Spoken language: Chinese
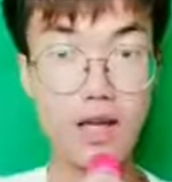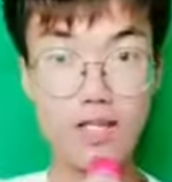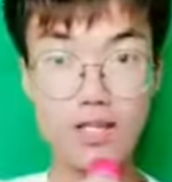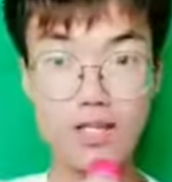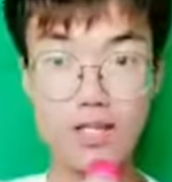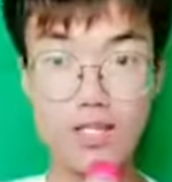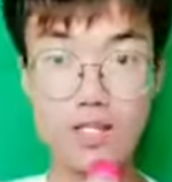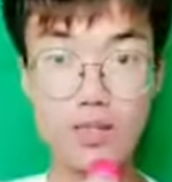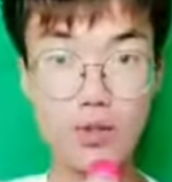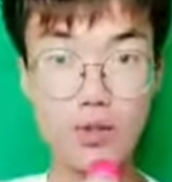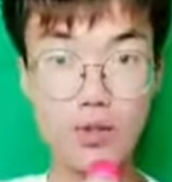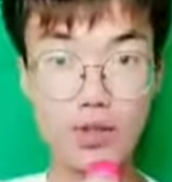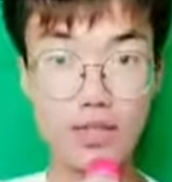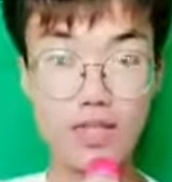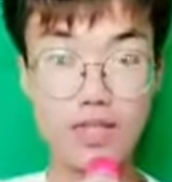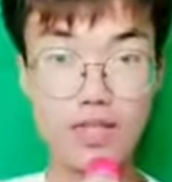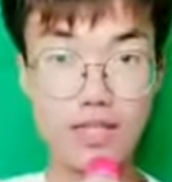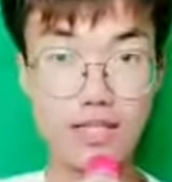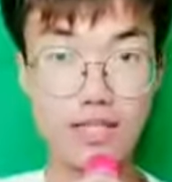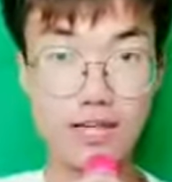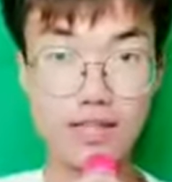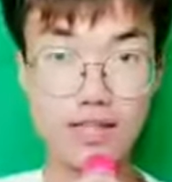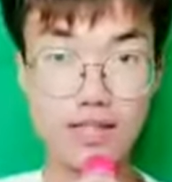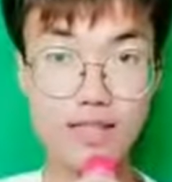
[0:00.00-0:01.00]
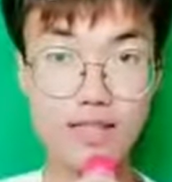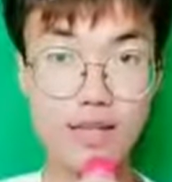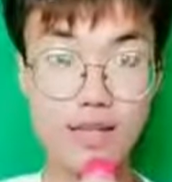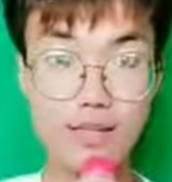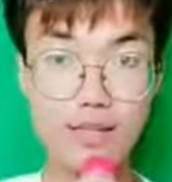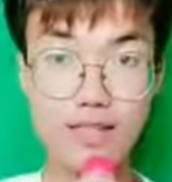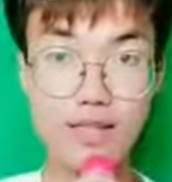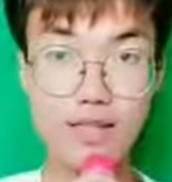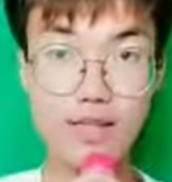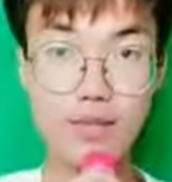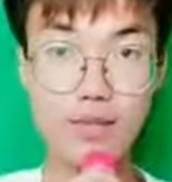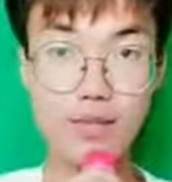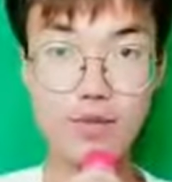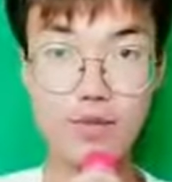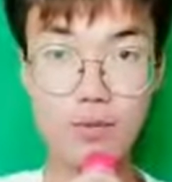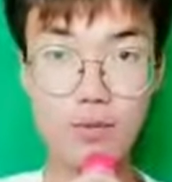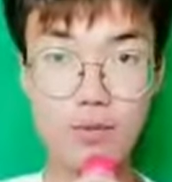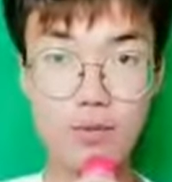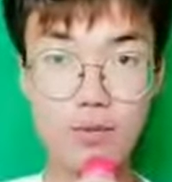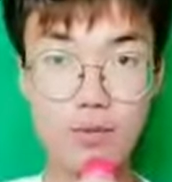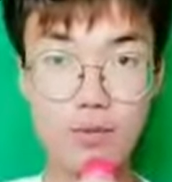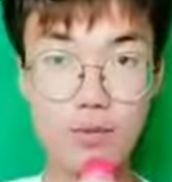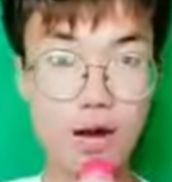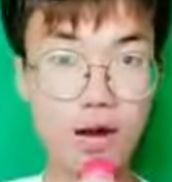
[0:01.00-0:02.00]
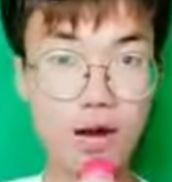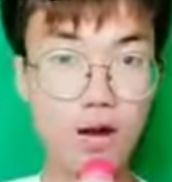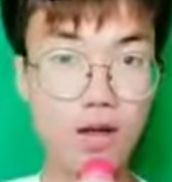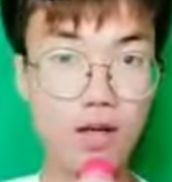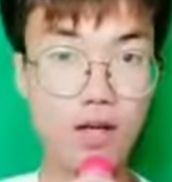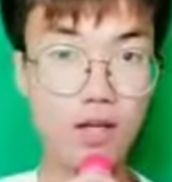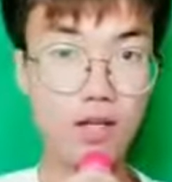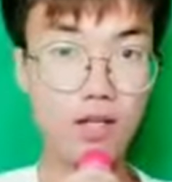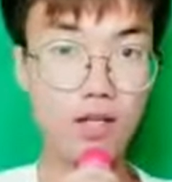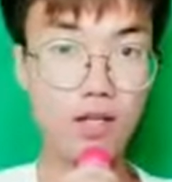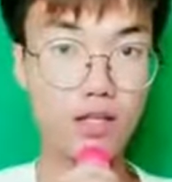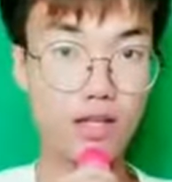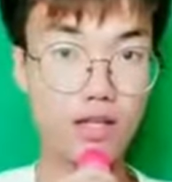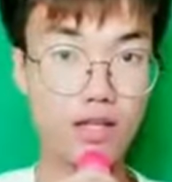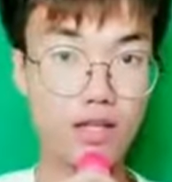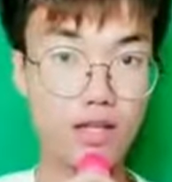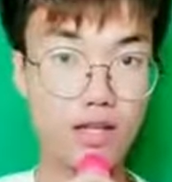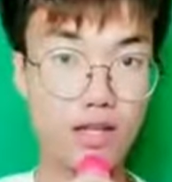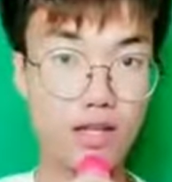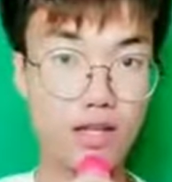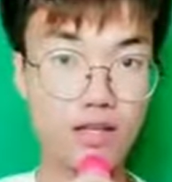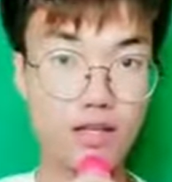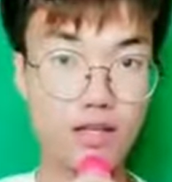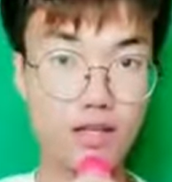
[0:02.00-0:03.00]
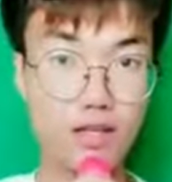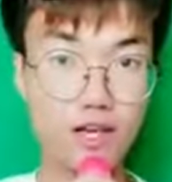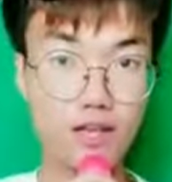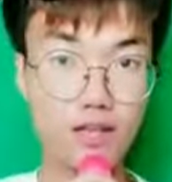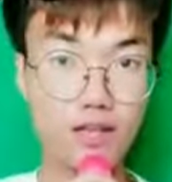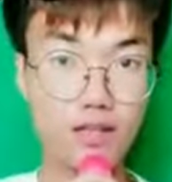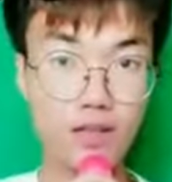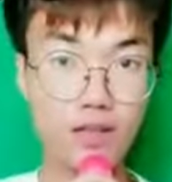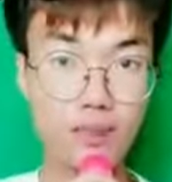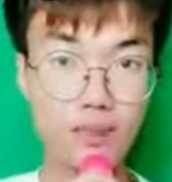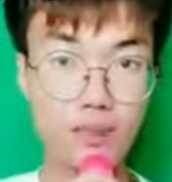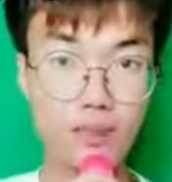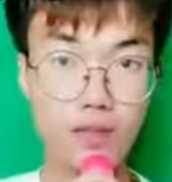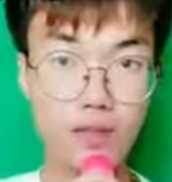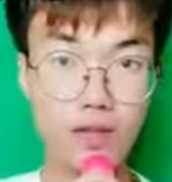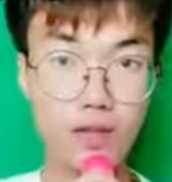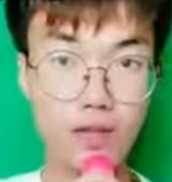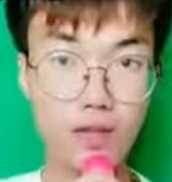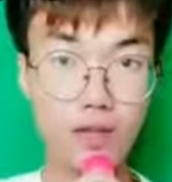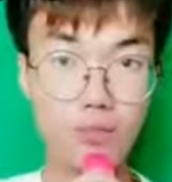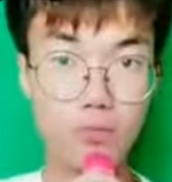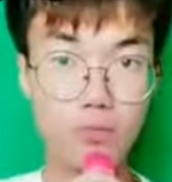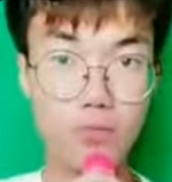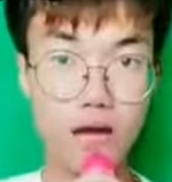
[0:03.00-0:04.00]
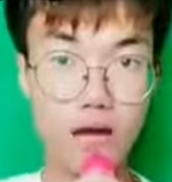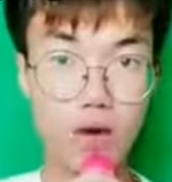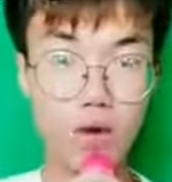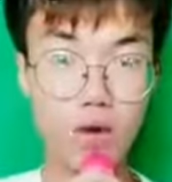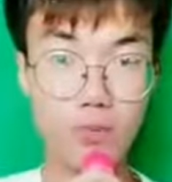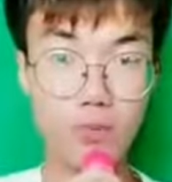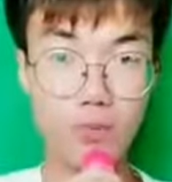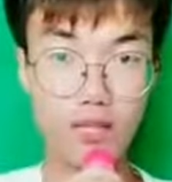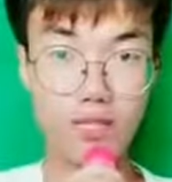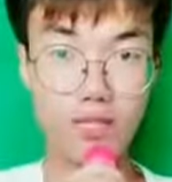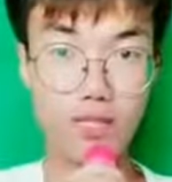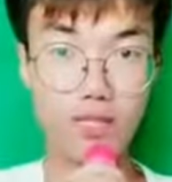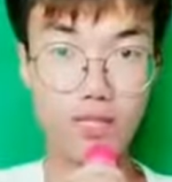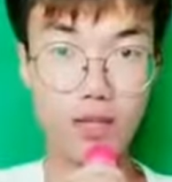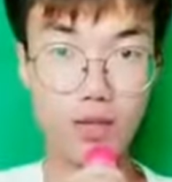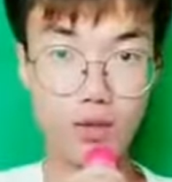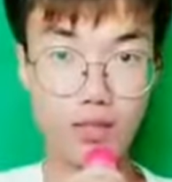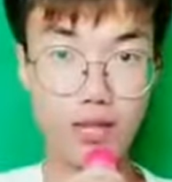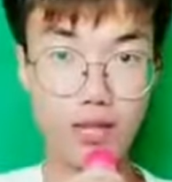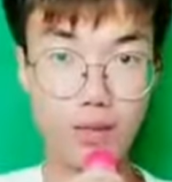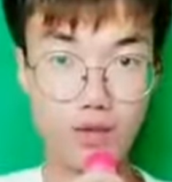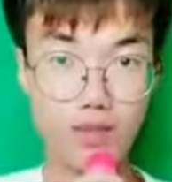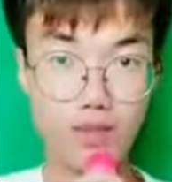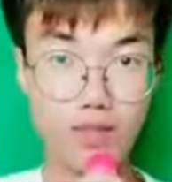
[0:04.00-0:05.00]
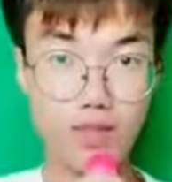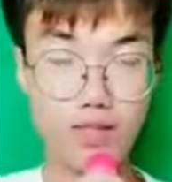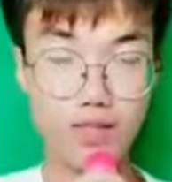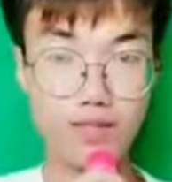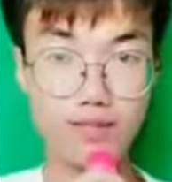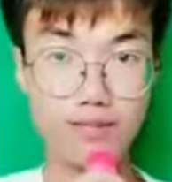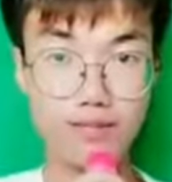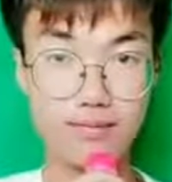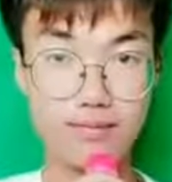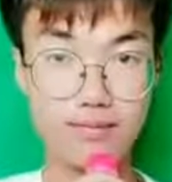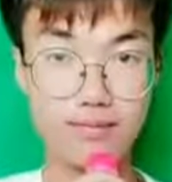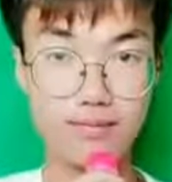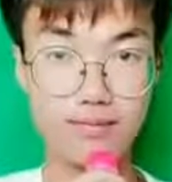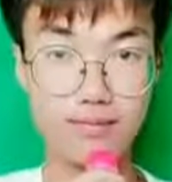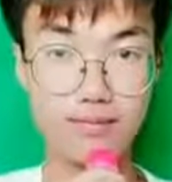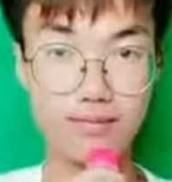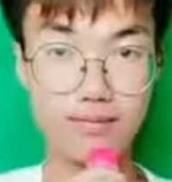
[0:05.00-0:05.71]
好了，这就是以上四站比赛的全部播报。张扬，张扬，我们把画面切到演播室。